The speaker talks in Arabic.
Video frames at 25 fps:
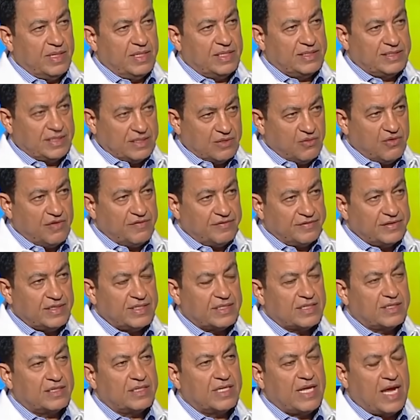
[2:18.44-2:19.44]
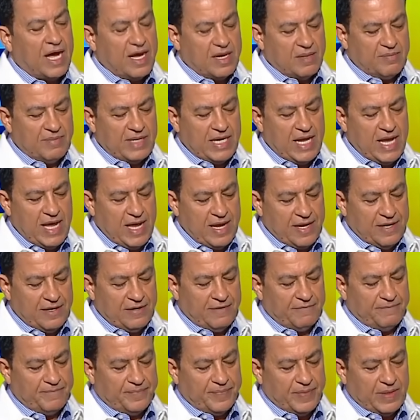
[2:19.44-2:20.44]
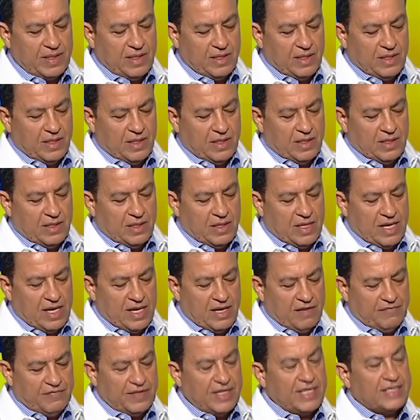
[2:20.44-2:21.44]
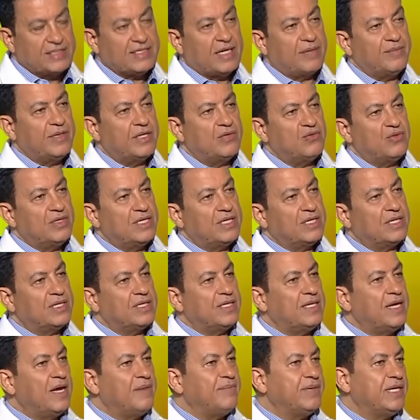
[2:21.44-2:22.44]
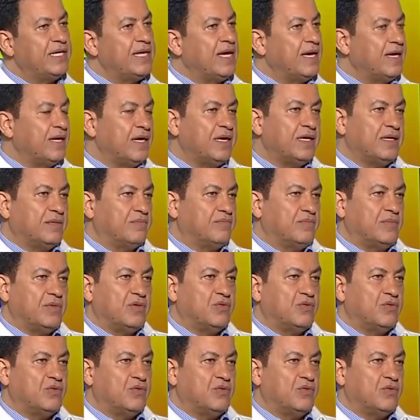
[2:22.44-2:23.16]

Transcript: اذا توقفت الحرب الان هلا في ناس عم بيقولوا لك الابرياء ايه